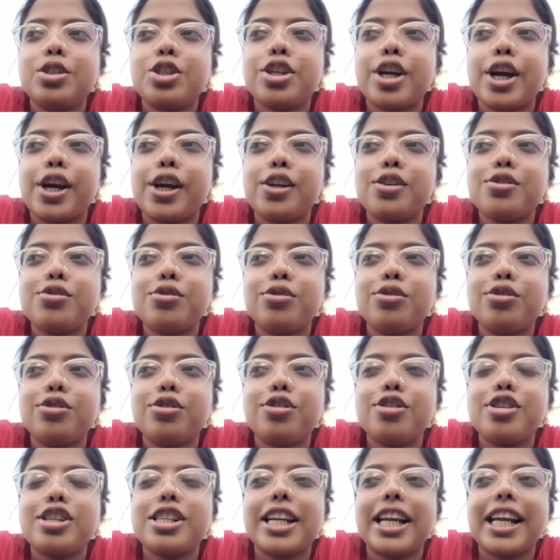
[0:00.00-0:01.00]
সেই জন্য
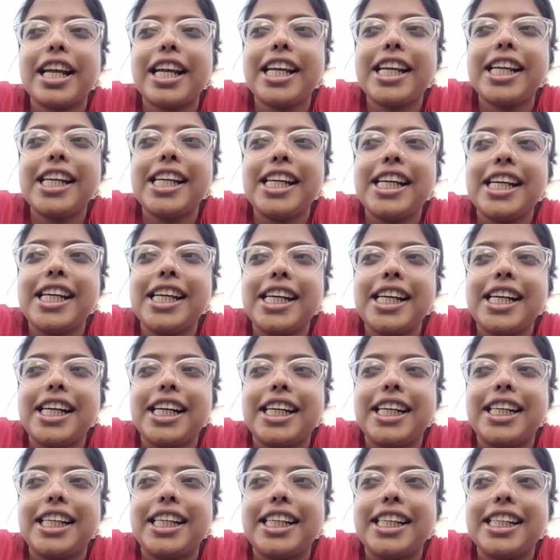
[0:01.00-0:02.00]
সেই
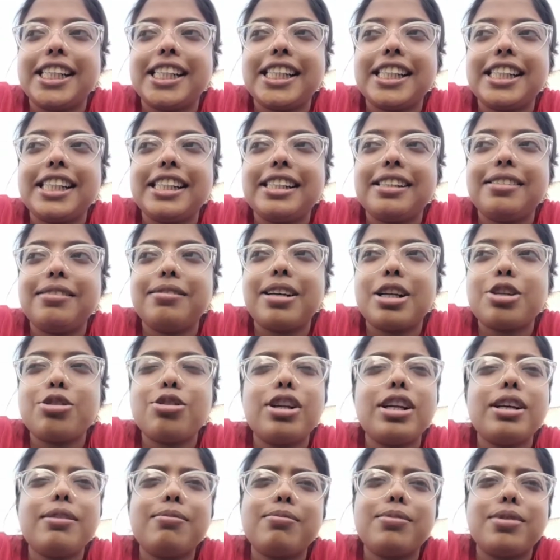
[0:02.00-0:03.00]
সেটা
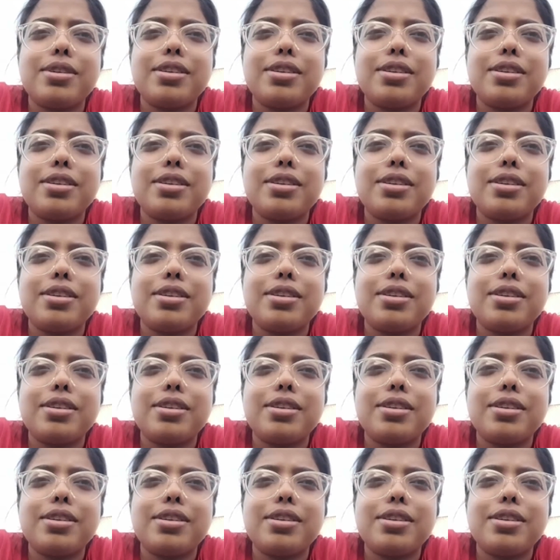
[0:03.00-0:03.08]
আসলে